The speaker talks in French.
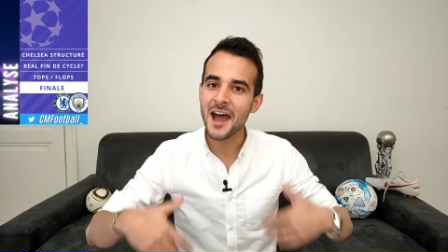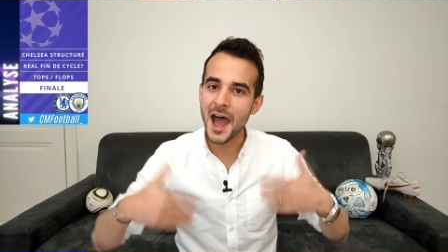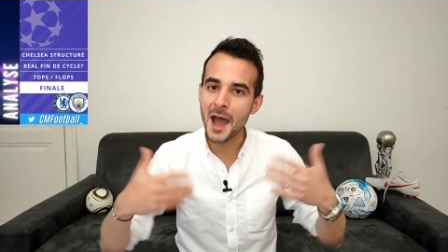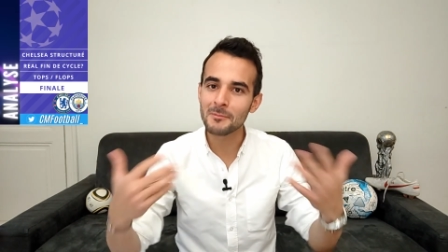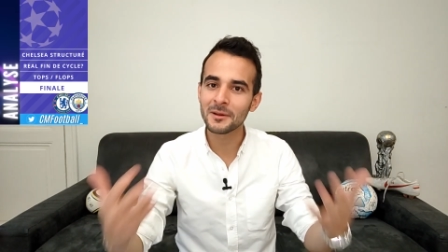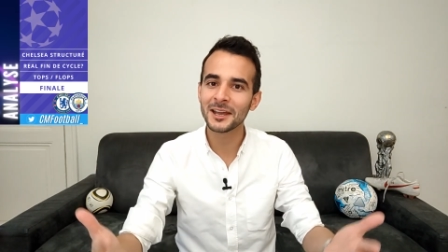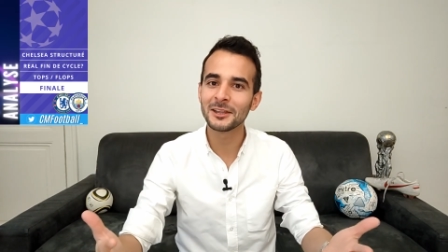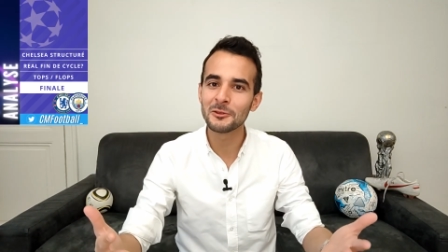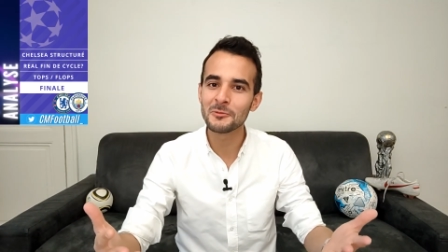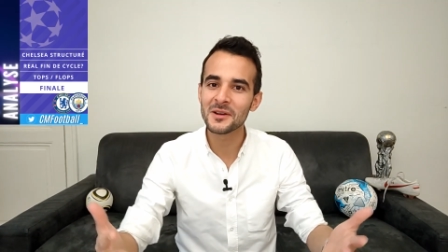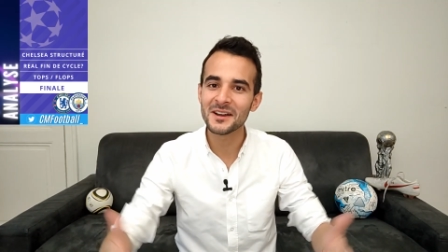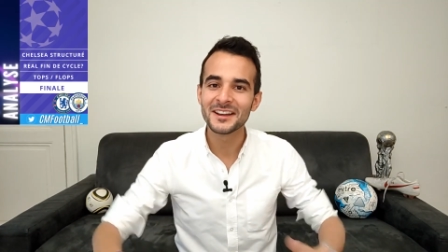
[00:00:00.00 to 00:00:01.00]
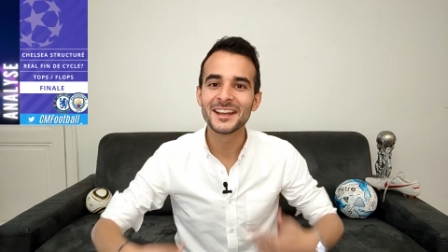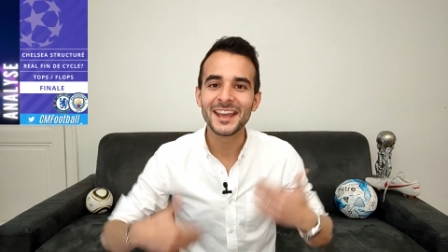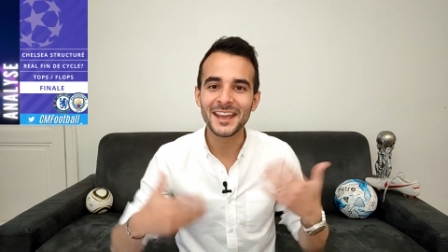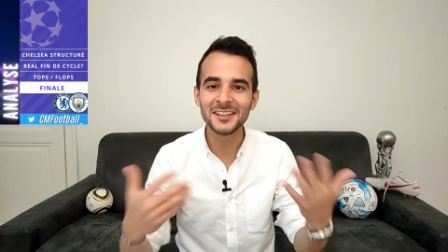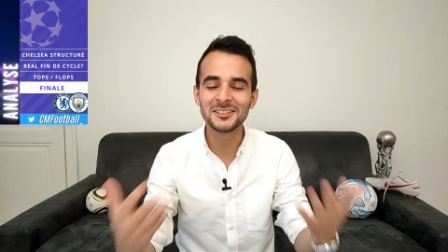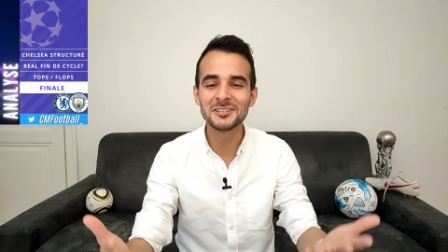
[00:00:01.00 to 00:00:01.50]
après-demain
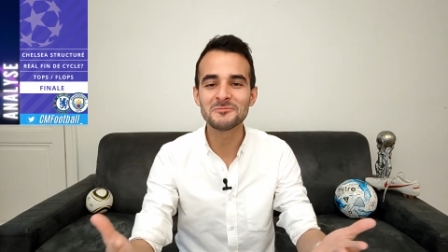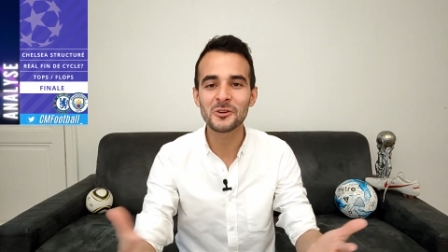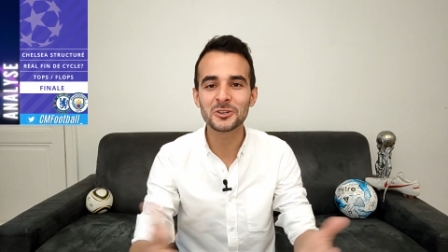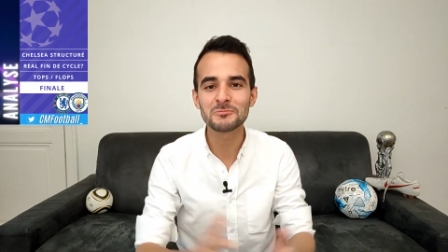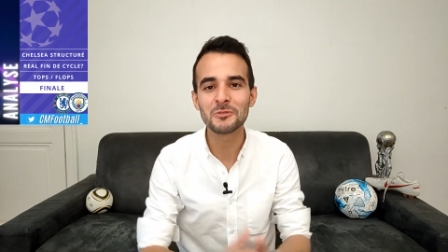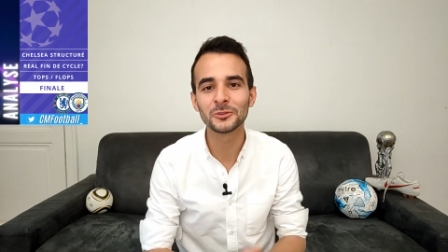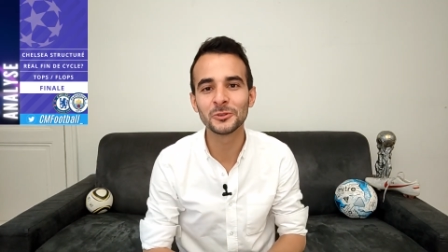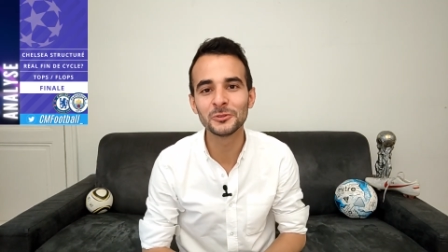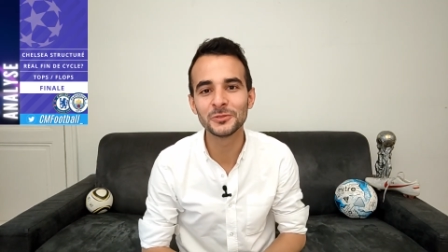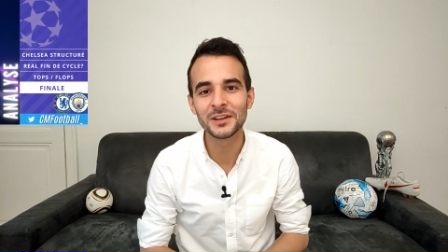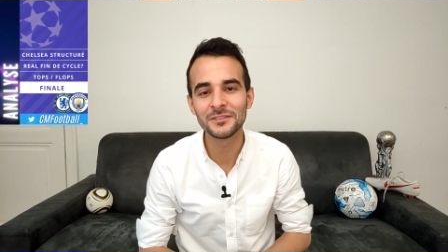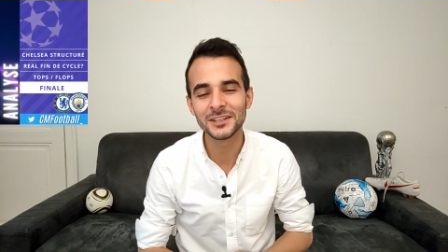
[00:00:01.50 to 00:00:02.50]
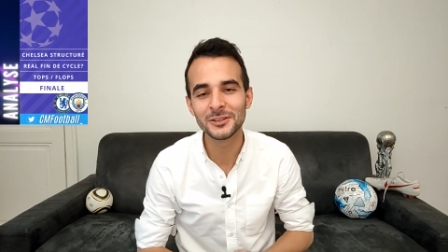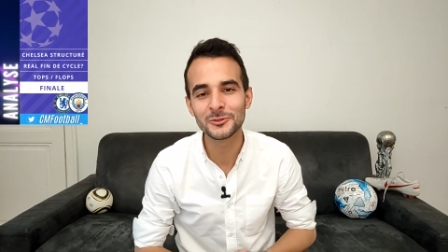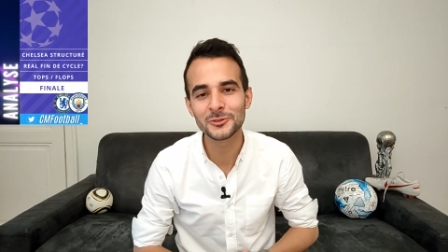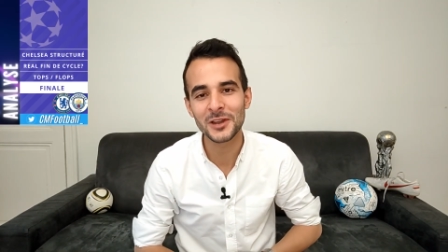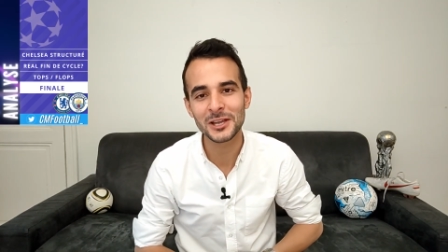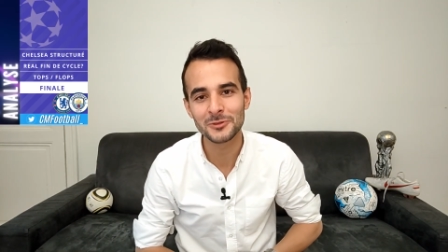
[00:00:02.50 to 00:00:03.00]
et dimanche pour de nouvelles vidéos
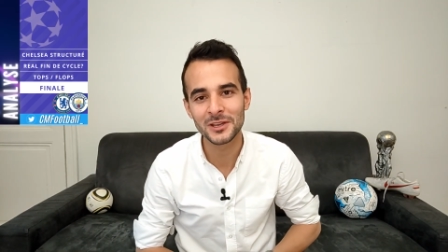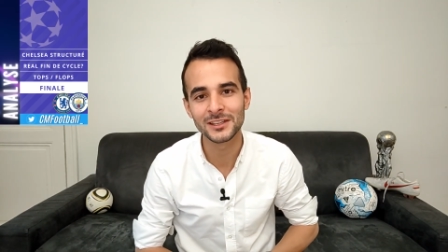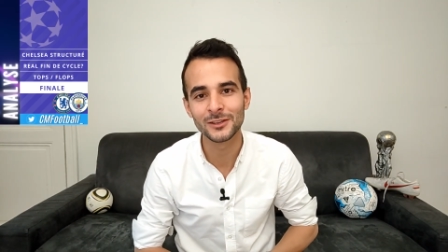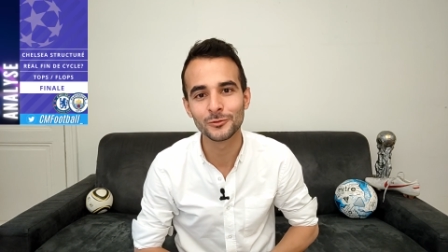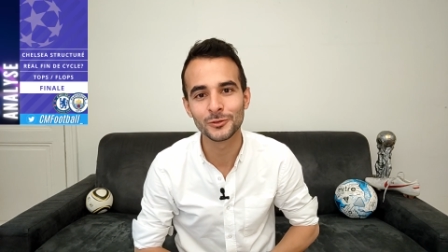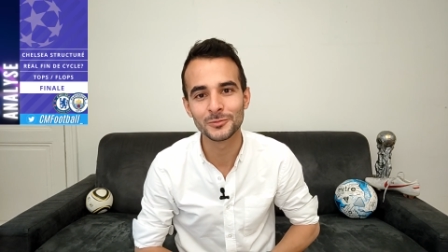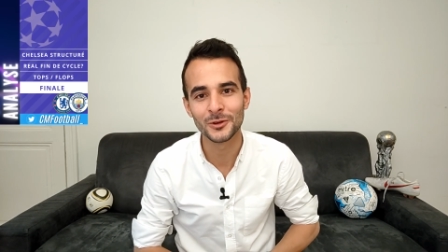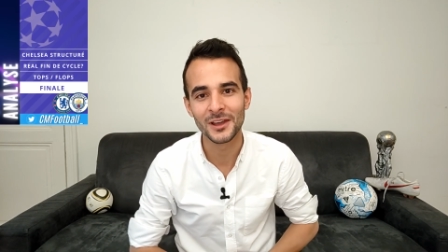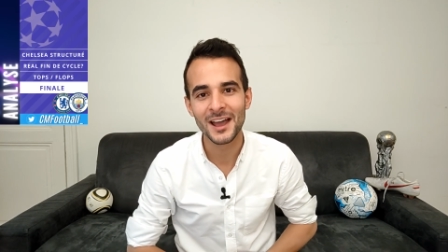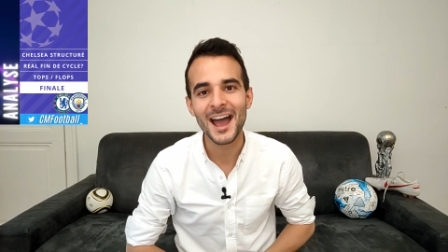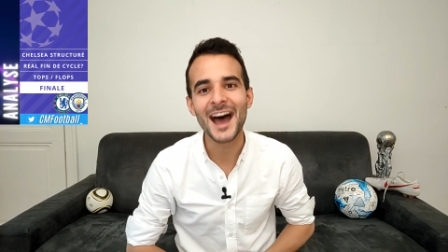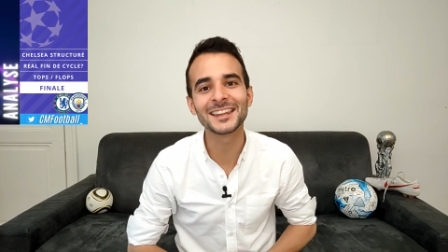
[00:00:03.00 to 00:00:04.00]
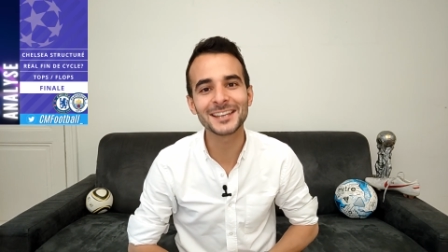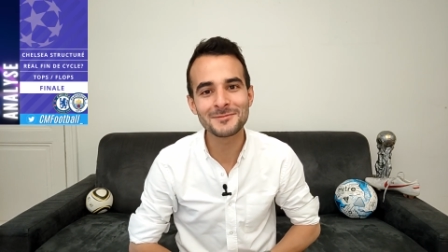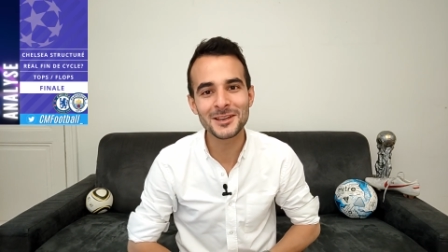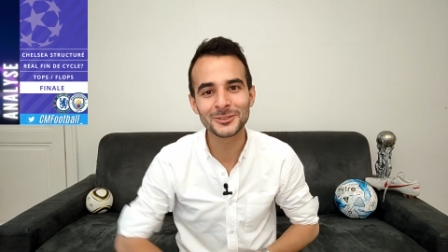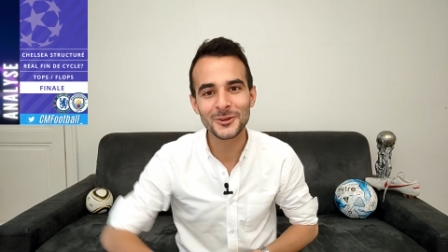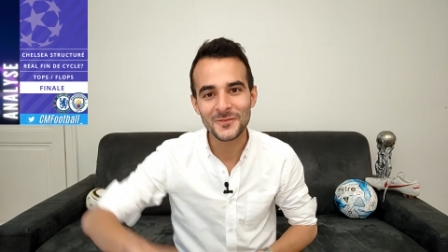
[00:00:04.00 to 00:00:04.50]
sur l'actualité du football. À très
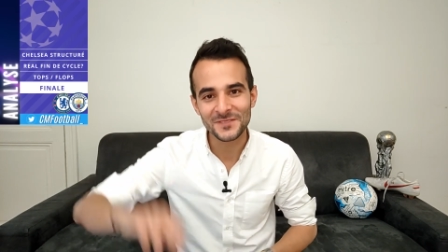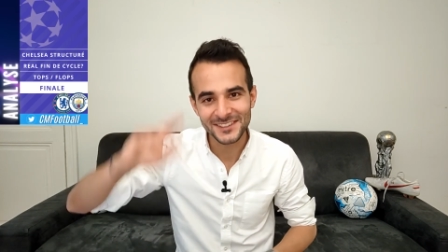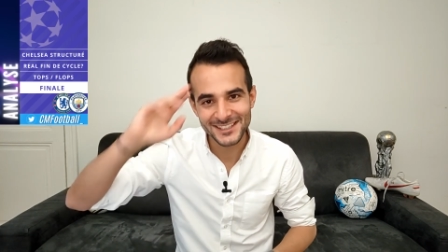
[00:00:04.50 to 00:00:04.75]
bientôt.